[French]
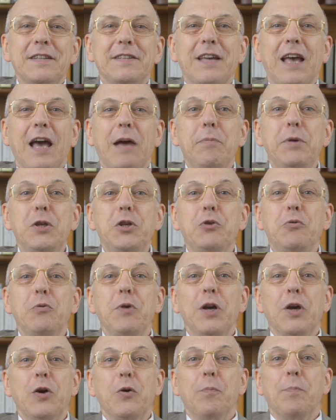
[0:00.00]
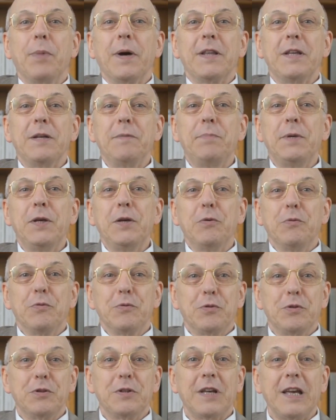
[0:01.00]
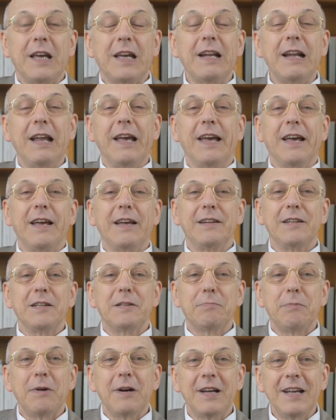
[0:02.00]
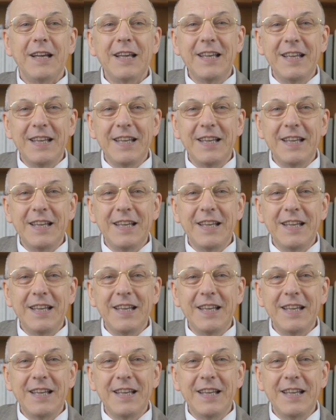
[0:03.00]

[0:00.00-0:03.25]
serait habitué au pas des pieds, ce serait clair, n'est-ce pas